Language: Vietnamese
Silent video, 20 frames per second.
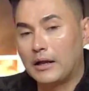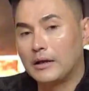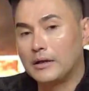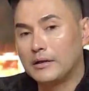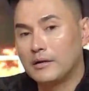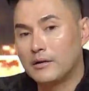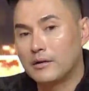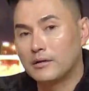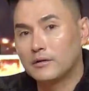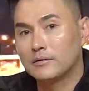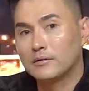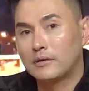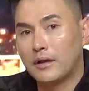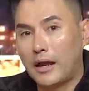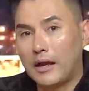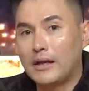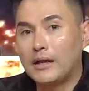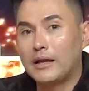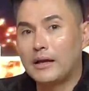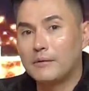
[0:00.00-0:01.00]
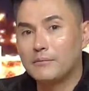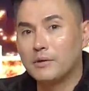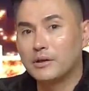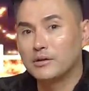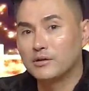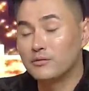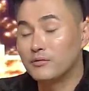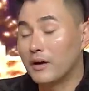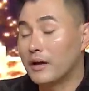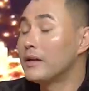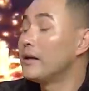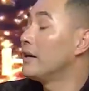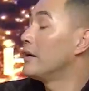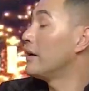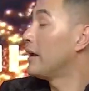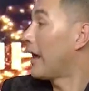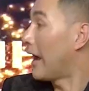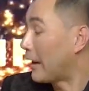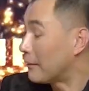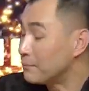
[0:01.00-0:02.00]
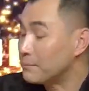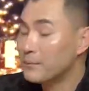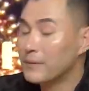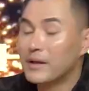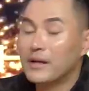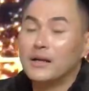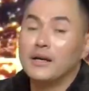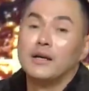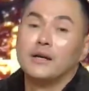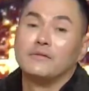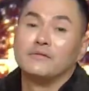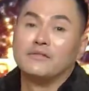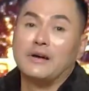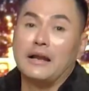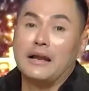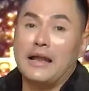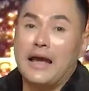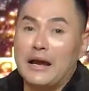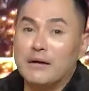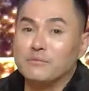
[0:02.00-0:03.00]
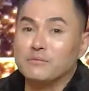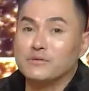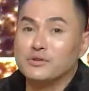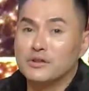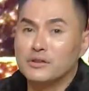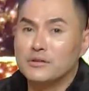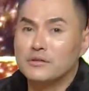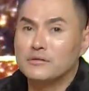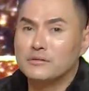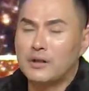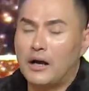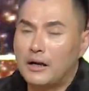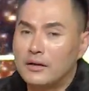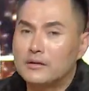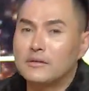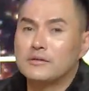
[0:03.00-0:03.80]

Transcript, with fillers: Leon thấy là mình cũng phải nên làm ừ. và làm cho thật